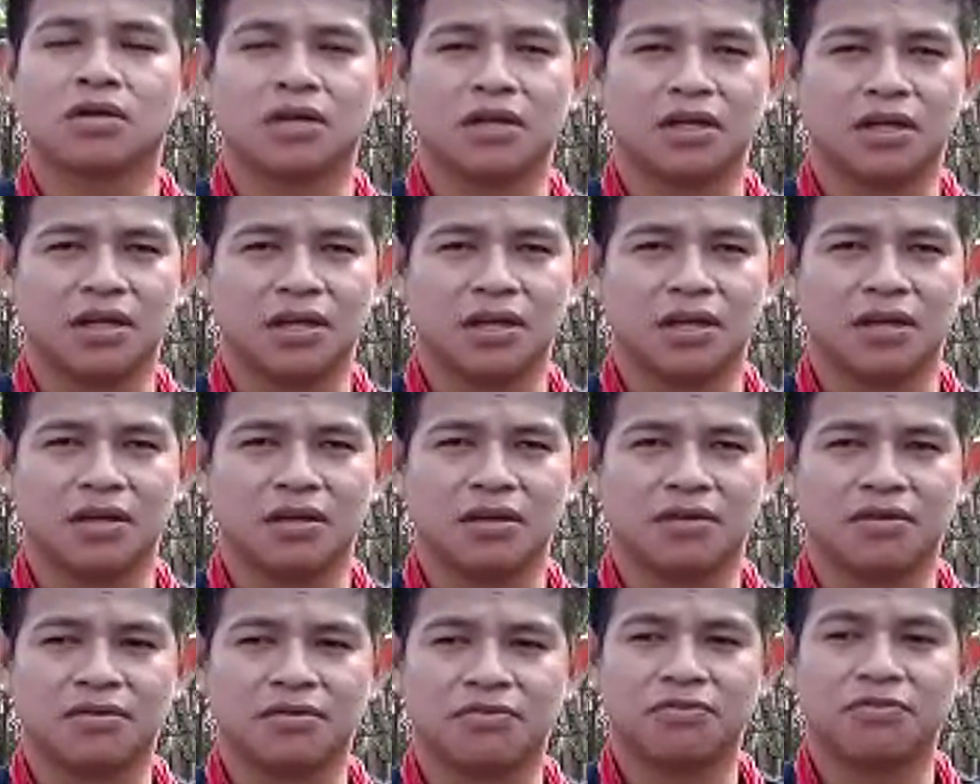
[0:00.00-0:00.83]

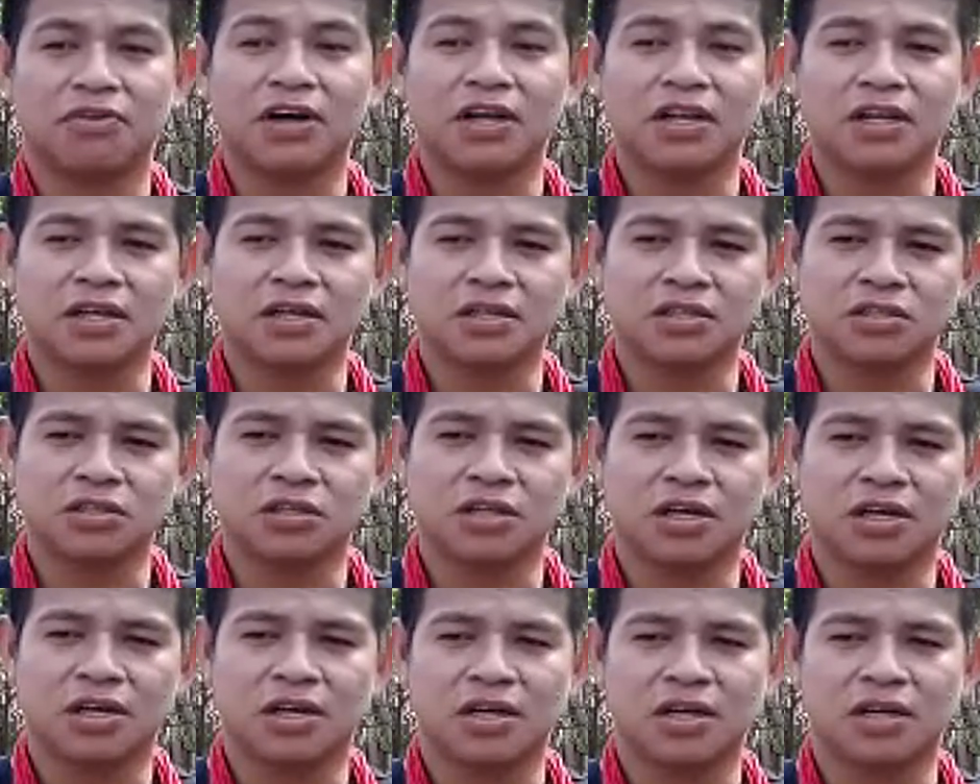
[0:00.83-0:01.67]
é, falante
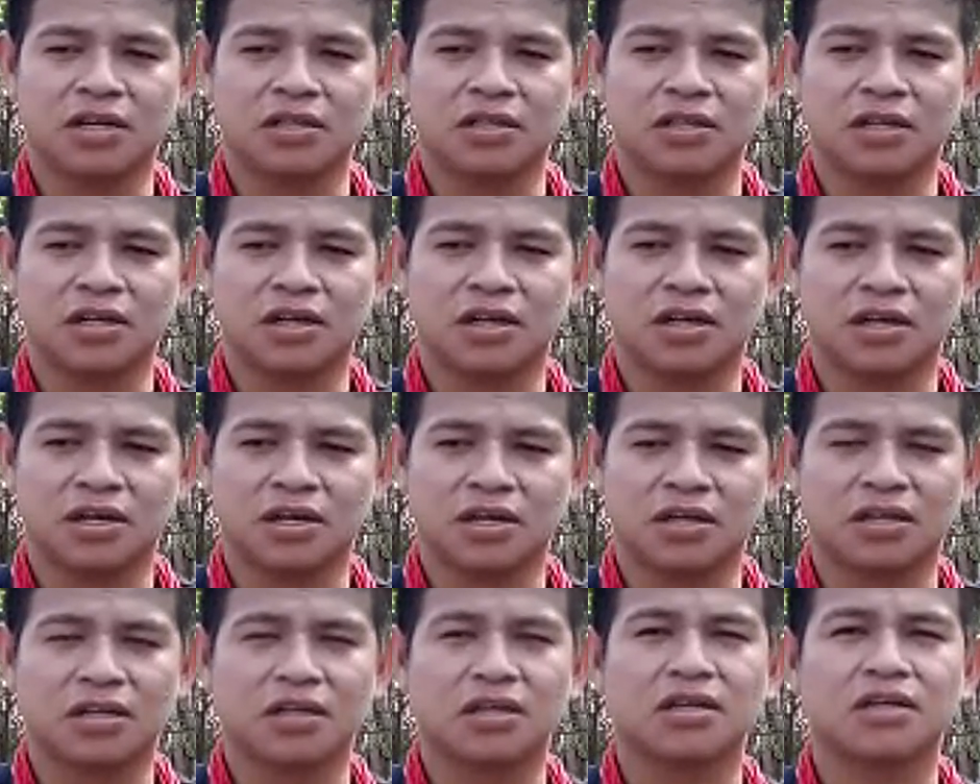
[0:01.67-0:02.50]
da,
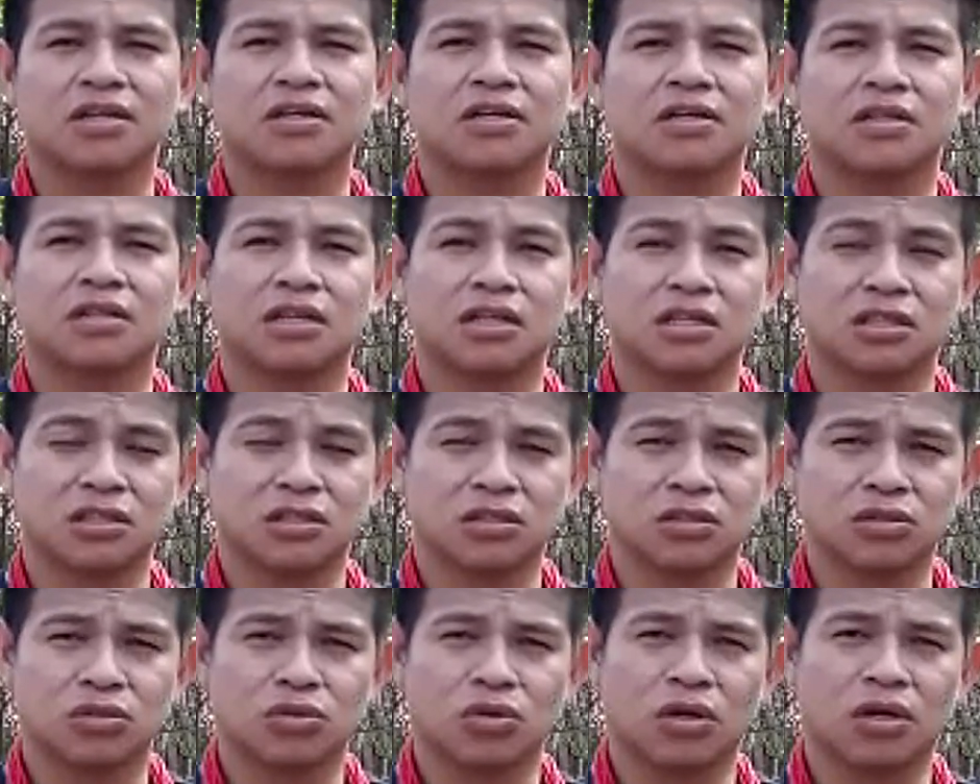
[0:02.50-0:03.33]
da,
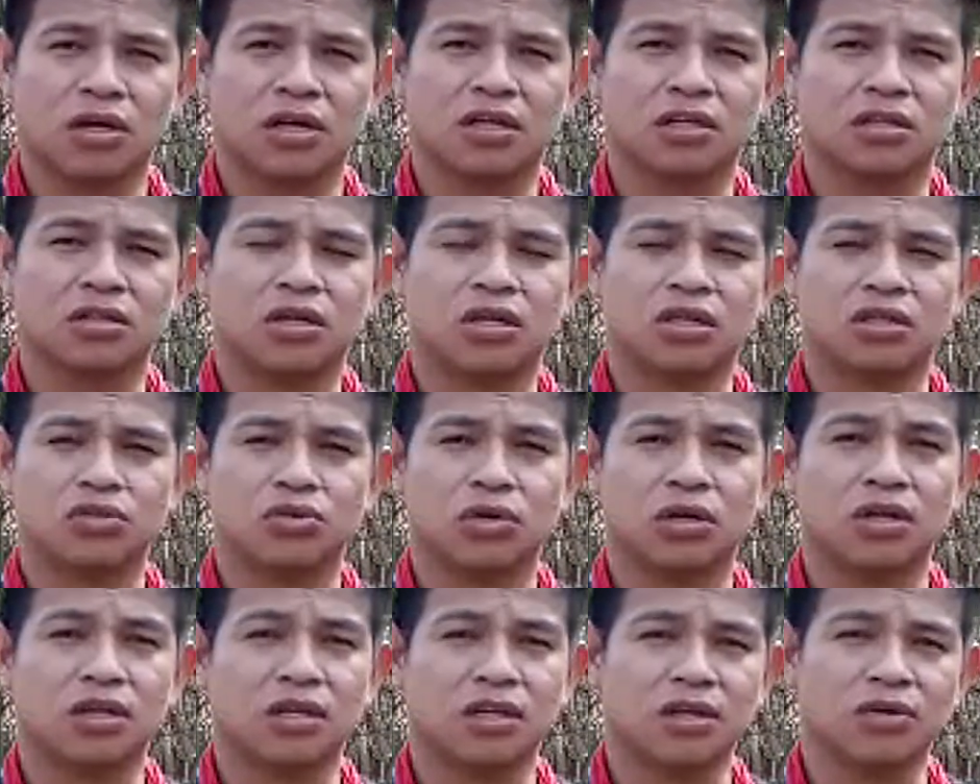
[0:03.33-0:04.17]
da, da
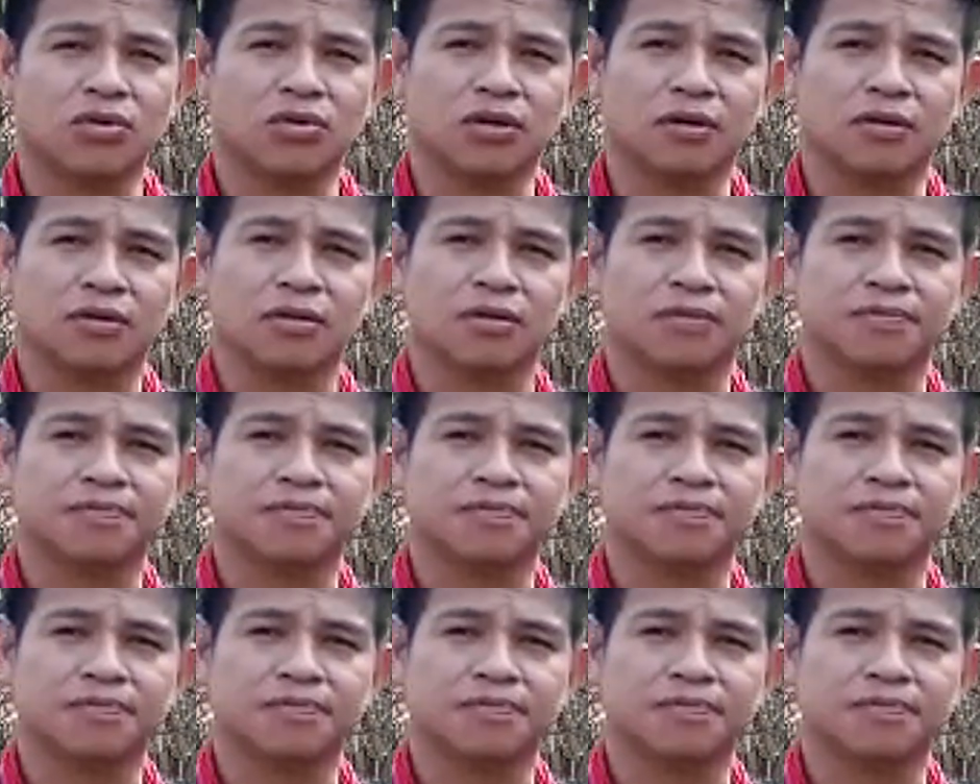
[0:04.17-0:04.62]
sua língua.